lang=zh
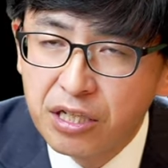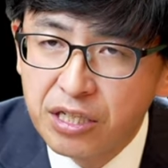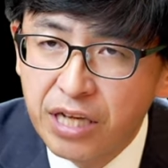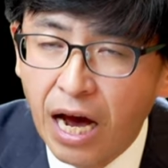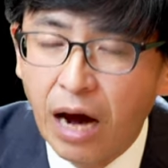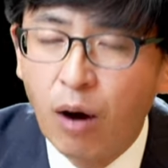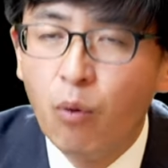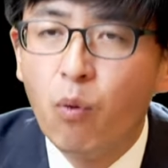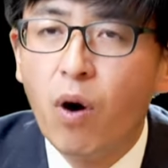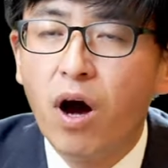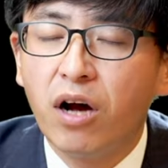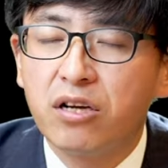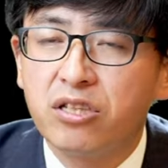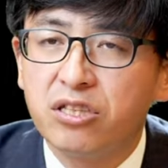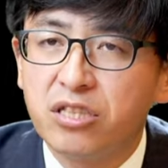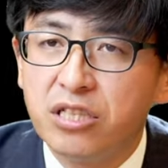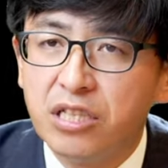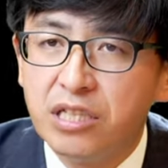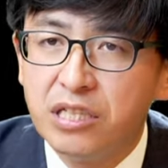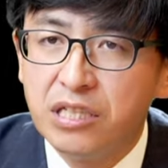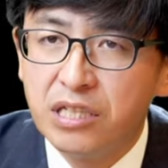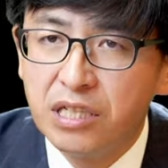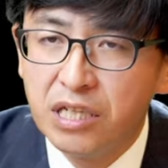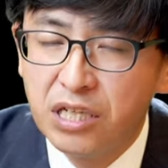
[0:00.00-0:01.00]
仰望
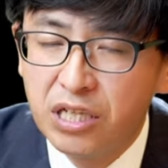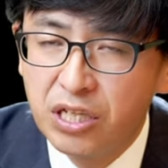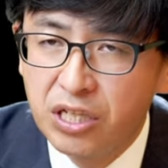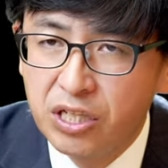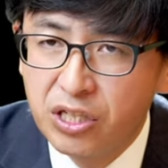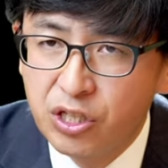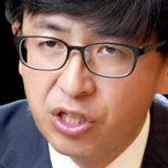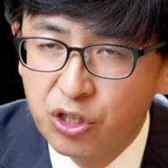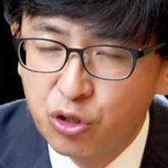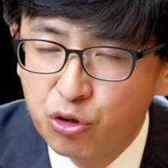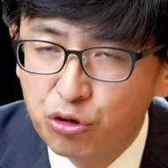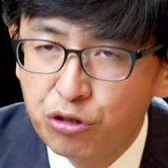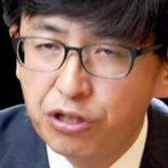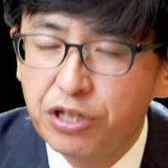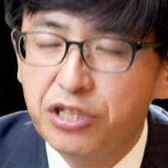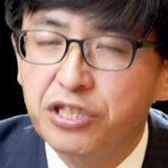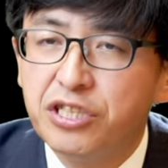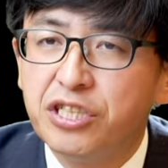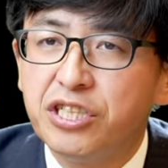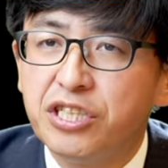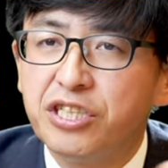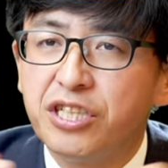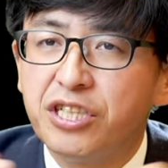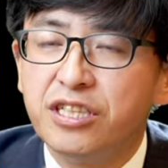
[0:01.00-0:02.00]
神，确
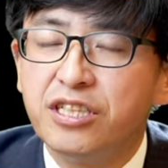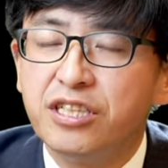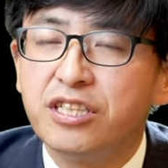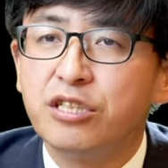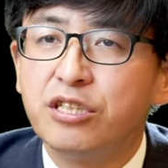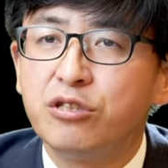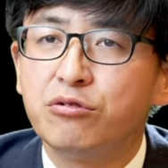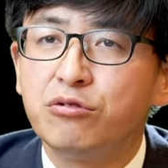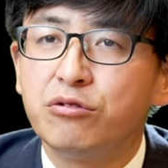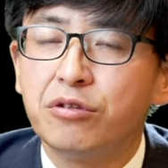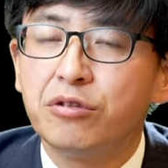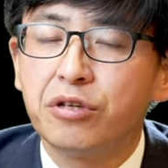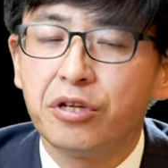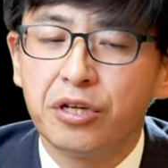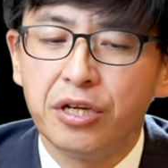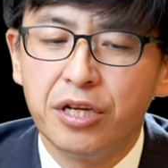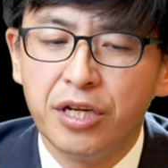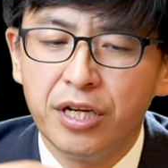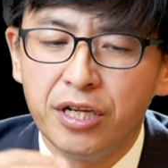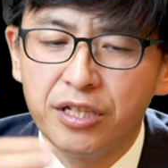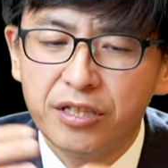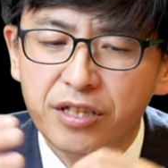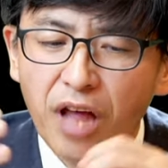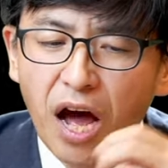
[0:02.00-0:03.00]
信神的应许，
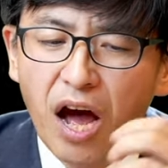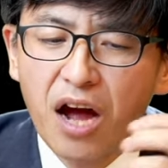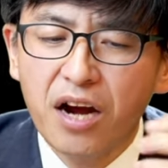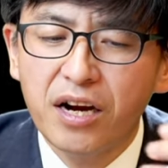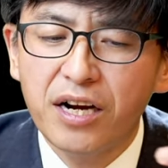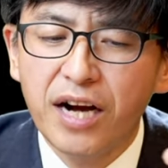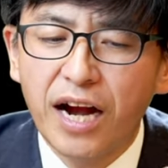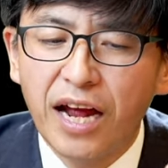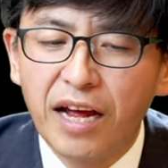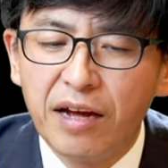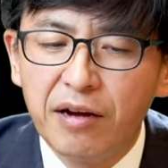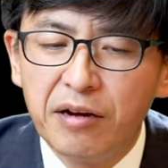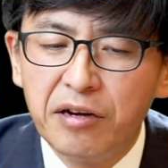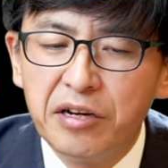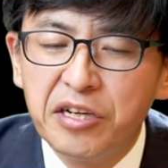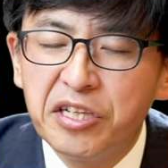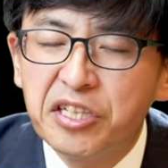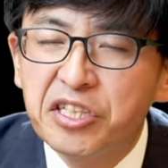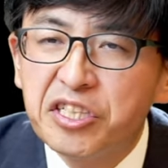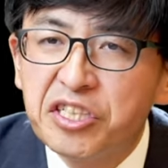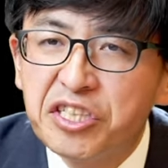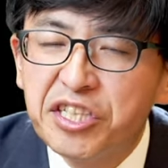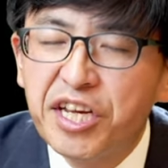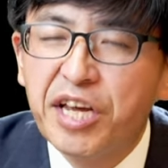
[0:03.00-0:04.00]
当然
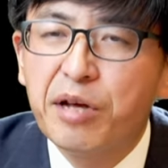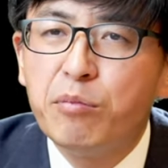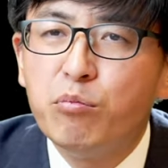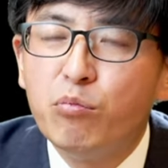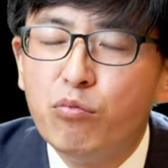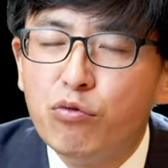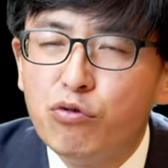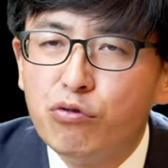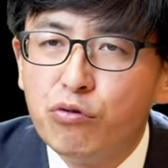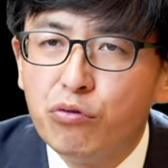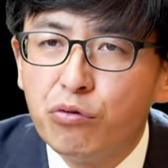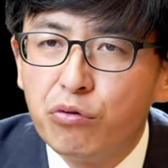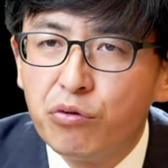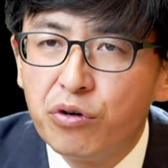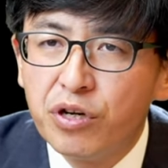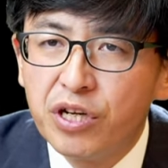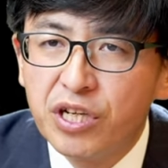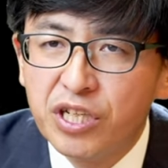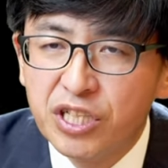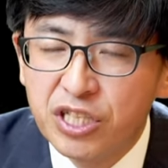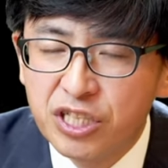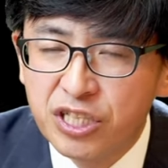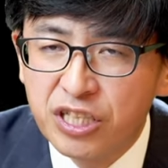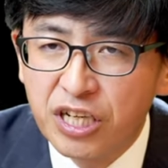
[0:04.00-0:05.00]
羡慕
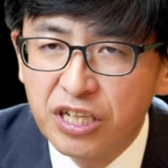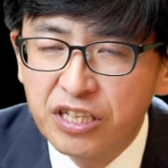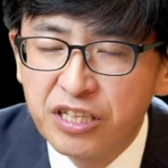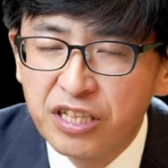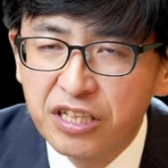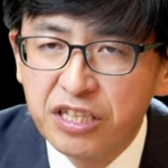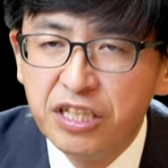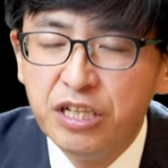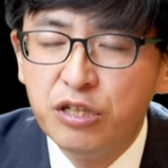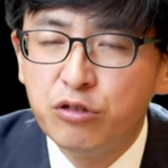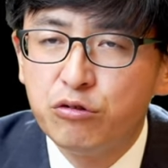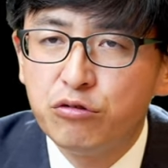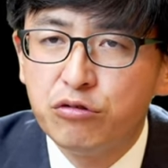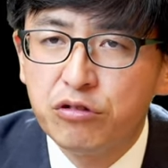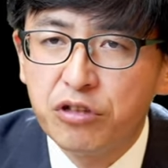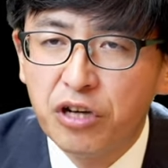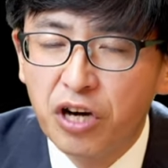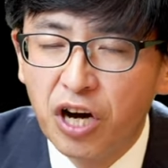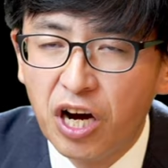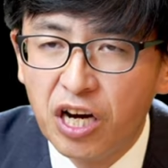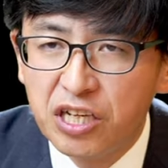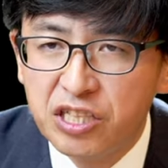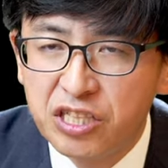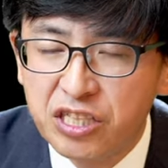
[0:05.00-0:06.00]
神的应许
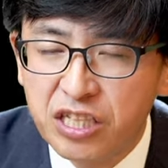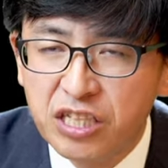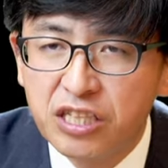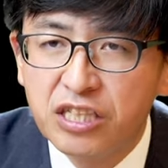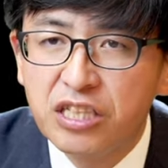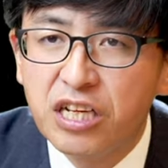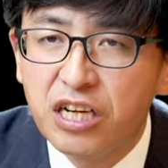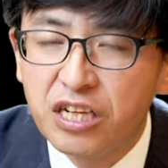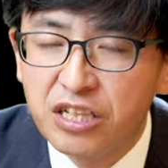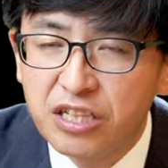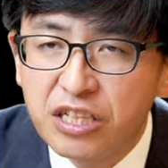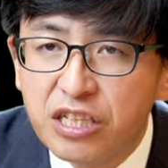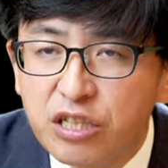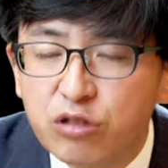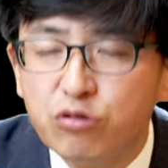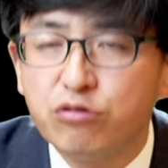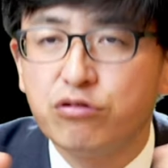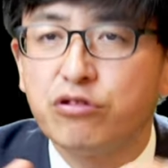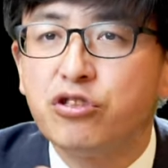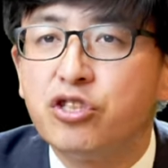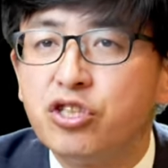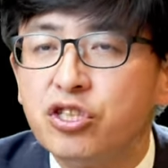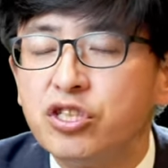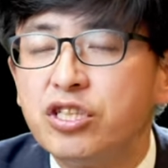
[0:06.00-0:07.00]
和神的应
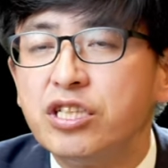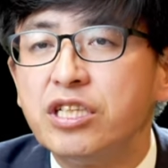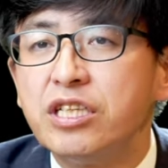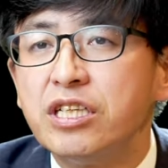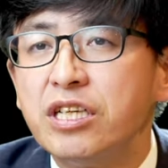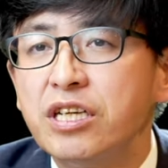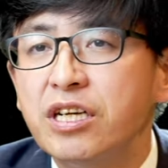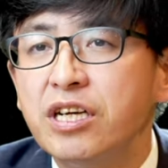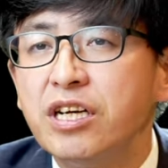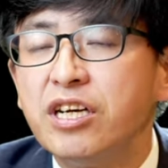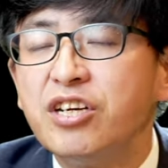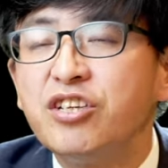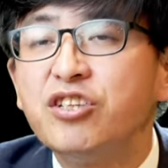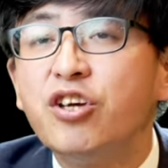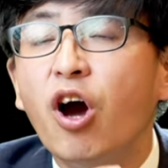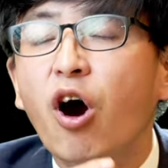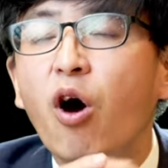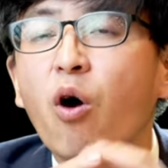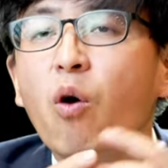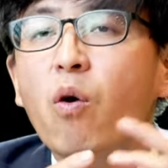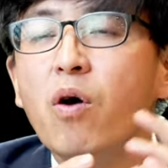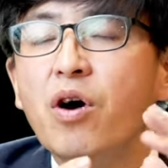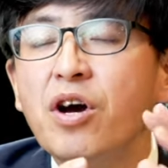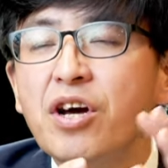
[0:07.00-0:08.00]
许之地，
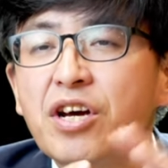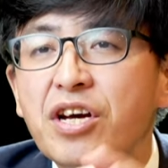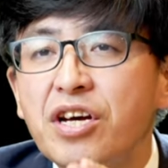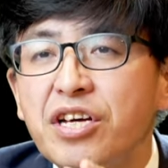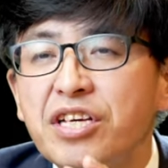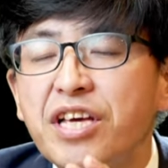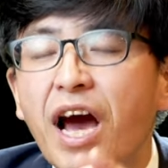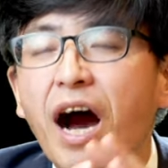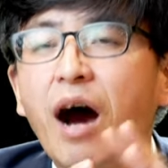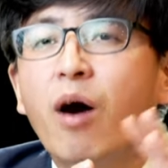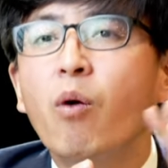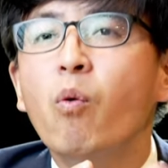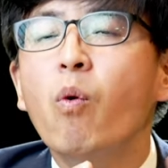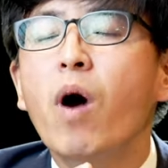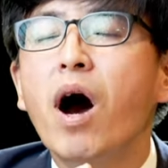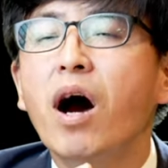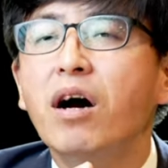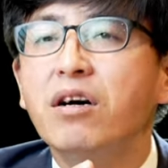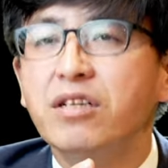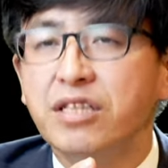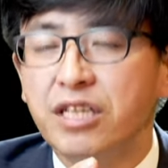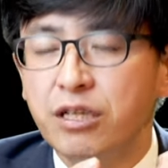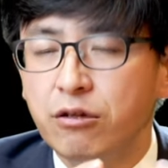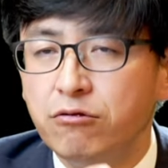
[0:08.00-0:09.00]
遥仰
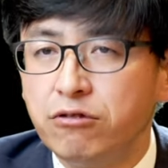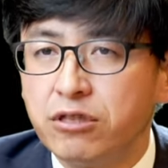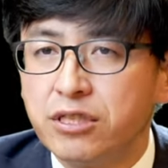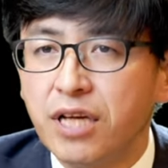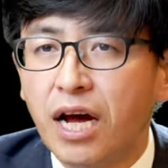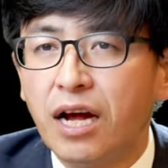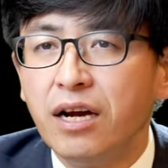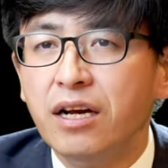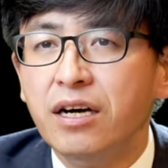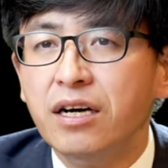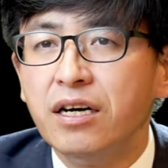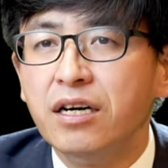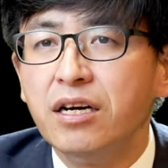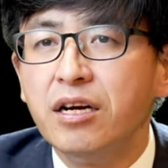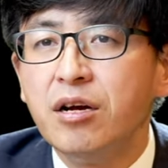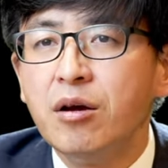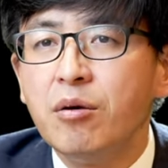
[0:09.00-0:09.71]
望耶路撒冷。